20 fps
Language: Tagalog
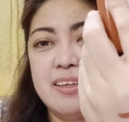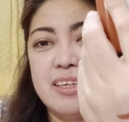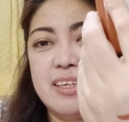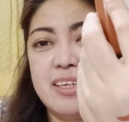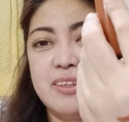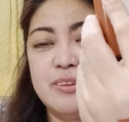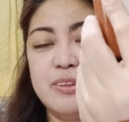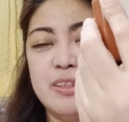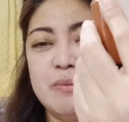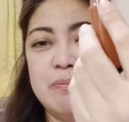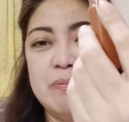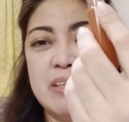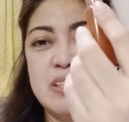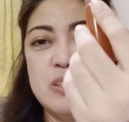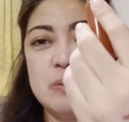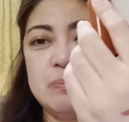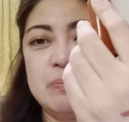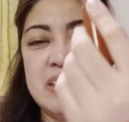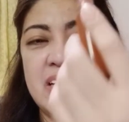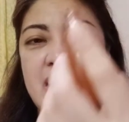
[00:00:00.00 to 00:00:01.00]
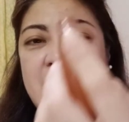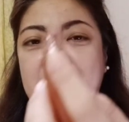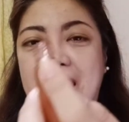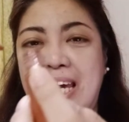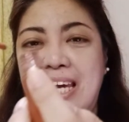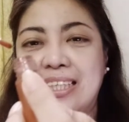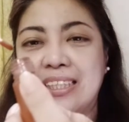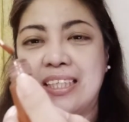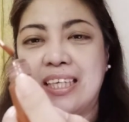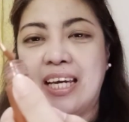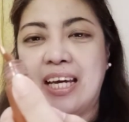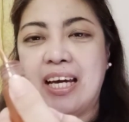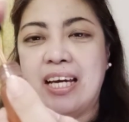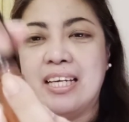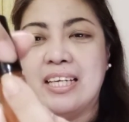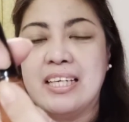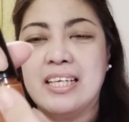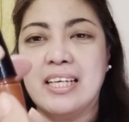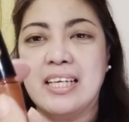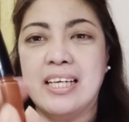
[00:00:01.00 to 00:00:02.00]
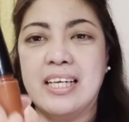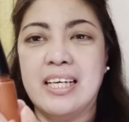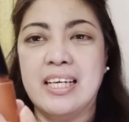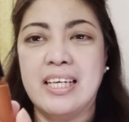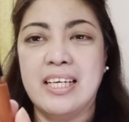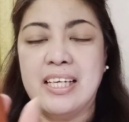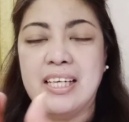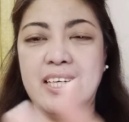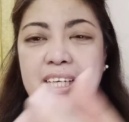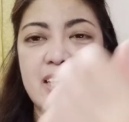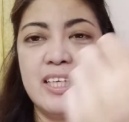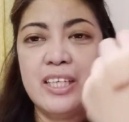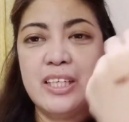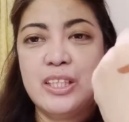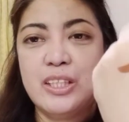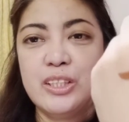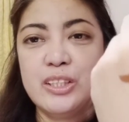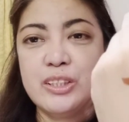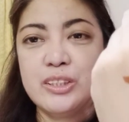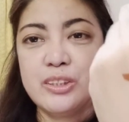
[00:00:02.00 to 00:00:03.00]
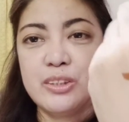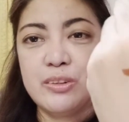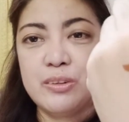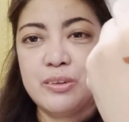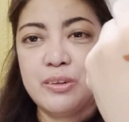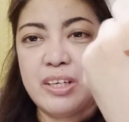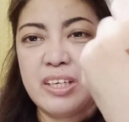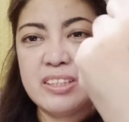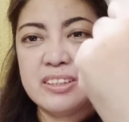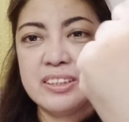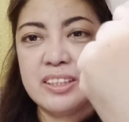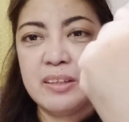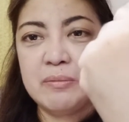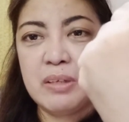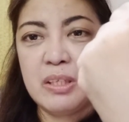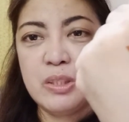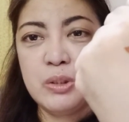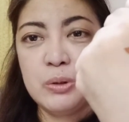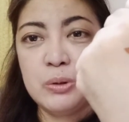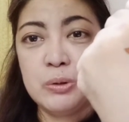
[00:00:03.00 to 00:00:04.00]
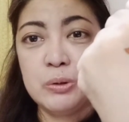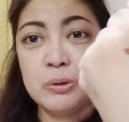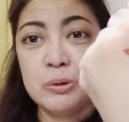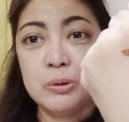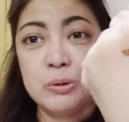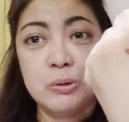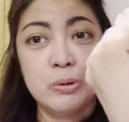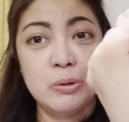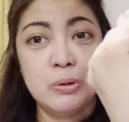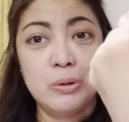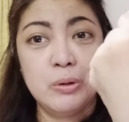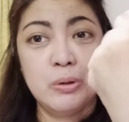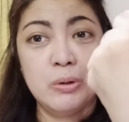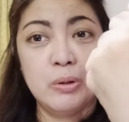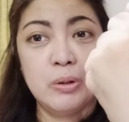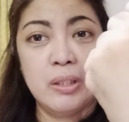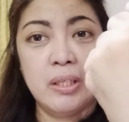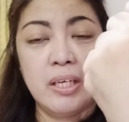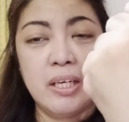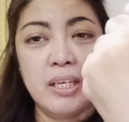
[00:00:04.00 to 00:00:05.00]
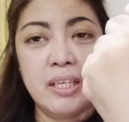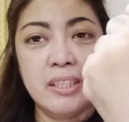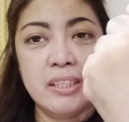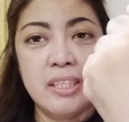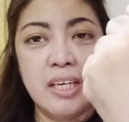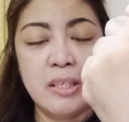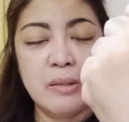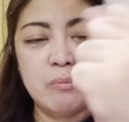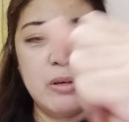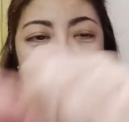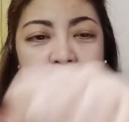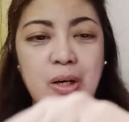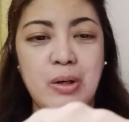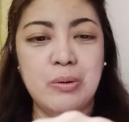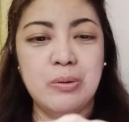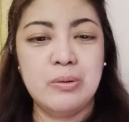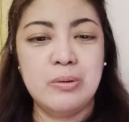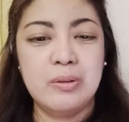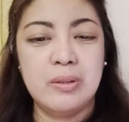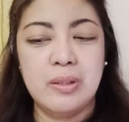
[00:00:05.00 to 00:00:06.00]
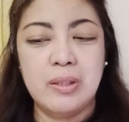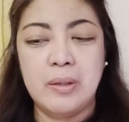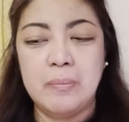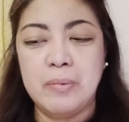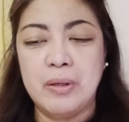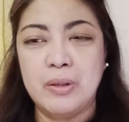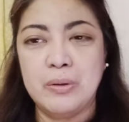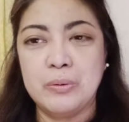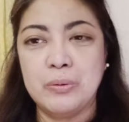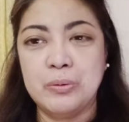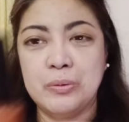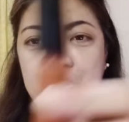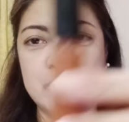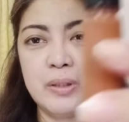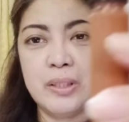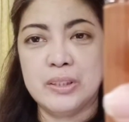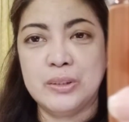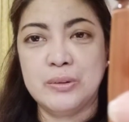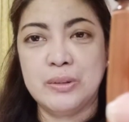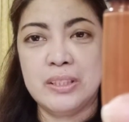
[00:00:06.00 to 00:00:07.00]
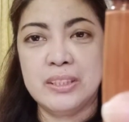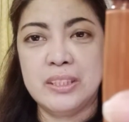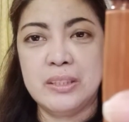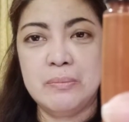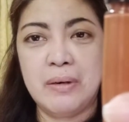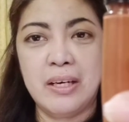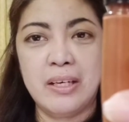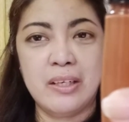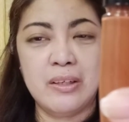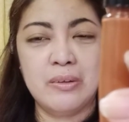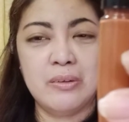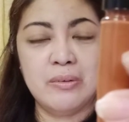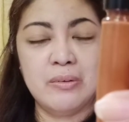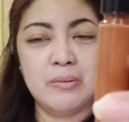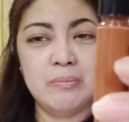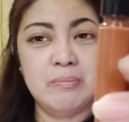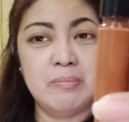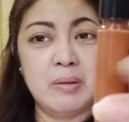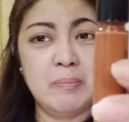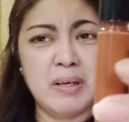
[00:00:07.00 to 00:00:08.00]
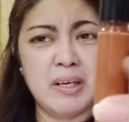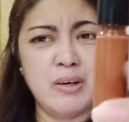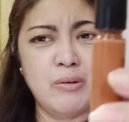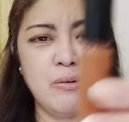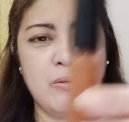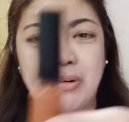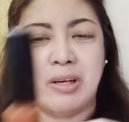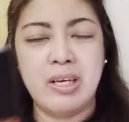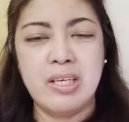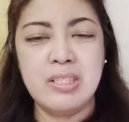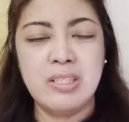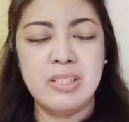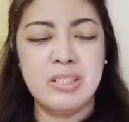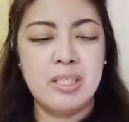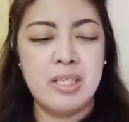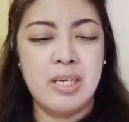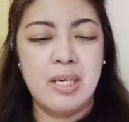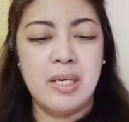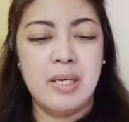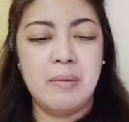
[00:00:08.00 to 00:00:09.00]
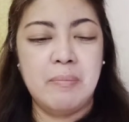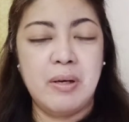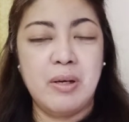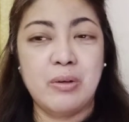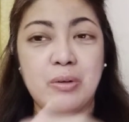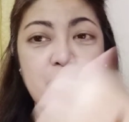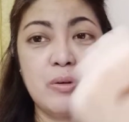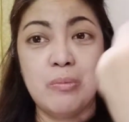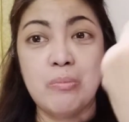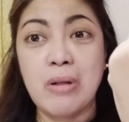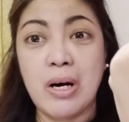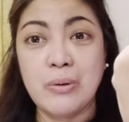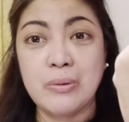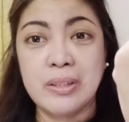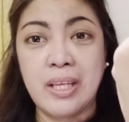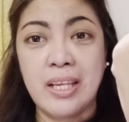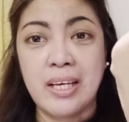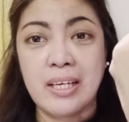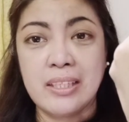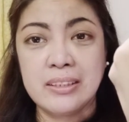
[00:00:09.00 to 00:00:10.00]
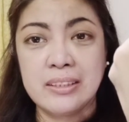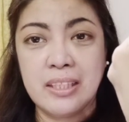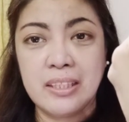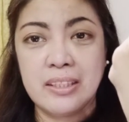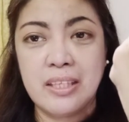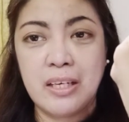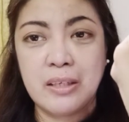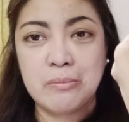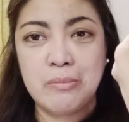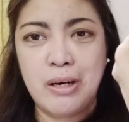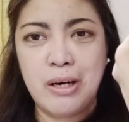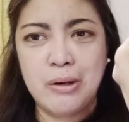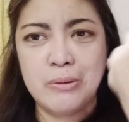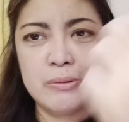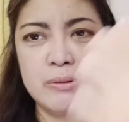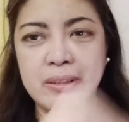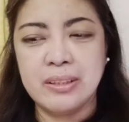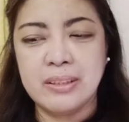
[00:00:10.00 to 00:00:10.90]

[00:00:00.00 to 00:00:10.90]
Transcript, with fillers: Ito ni medyo pinaka-light niya. So, ayan siya. Medyo uh, dark brown. Pero kung as you can see, parang may pagka-orange. Pero brown talaga siya, dark brown.